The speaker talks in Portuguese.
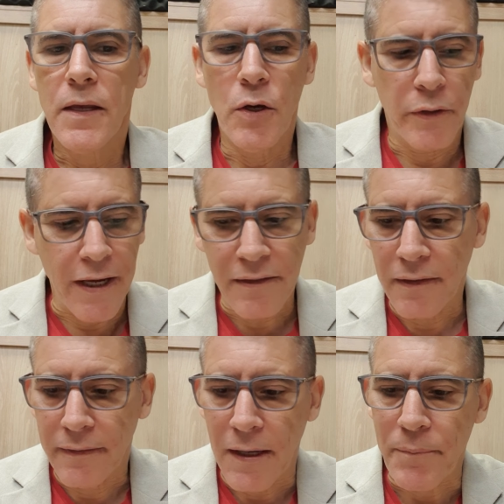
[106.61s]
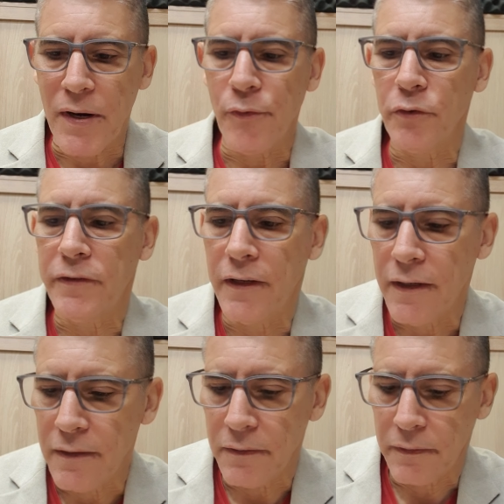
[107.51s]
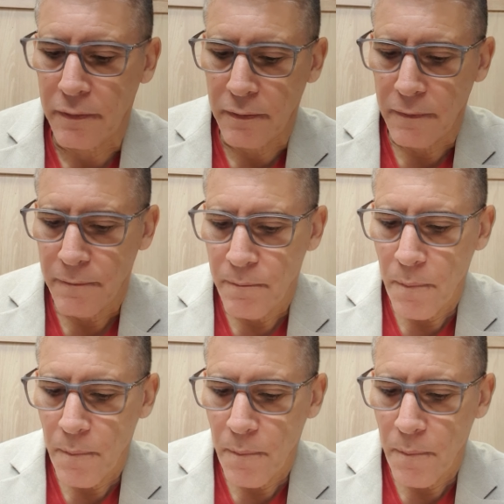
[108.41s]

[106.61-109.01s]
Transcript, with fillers: Eu quero dizer para vocês